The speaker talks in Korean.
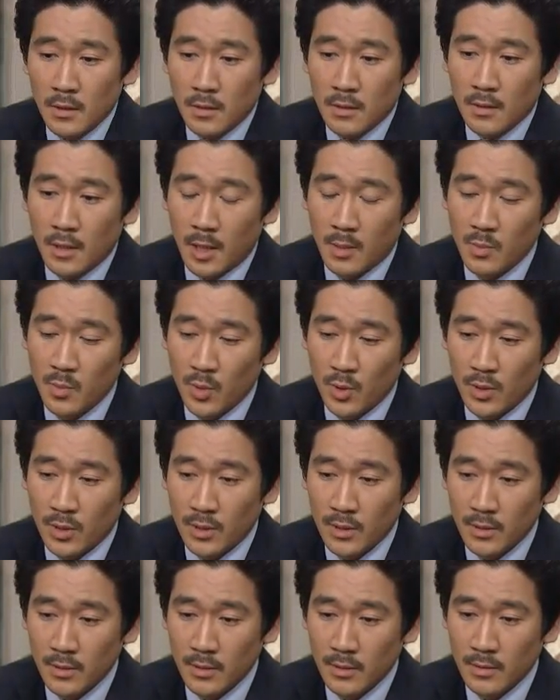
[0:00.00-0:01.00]
그
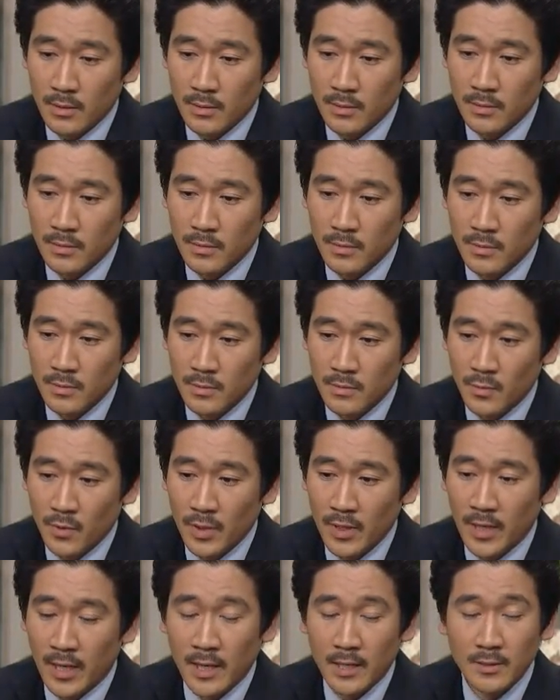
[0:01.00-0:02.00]
한복희는
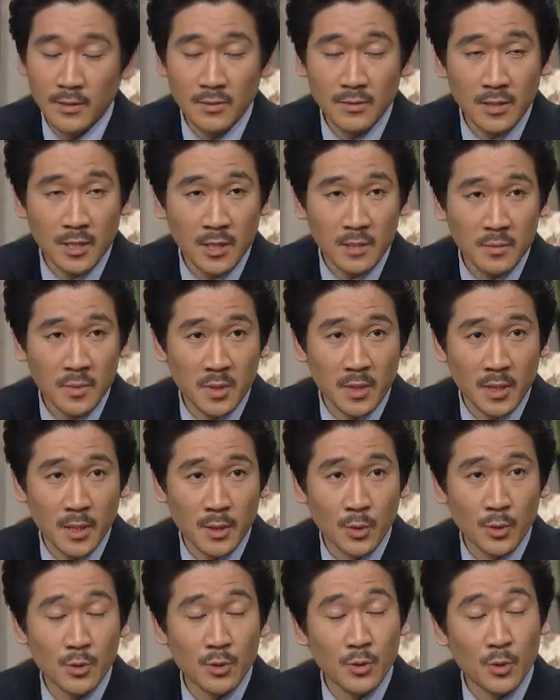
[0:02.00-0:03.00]
왜 양 선생님께 이
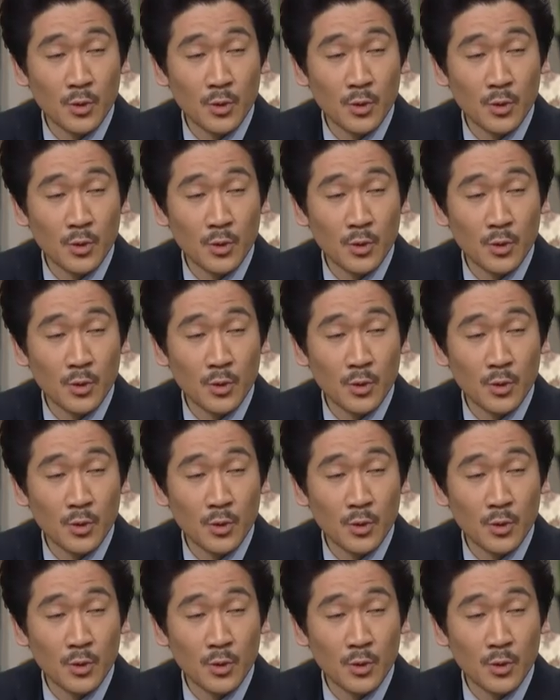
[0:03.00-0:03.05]
돈을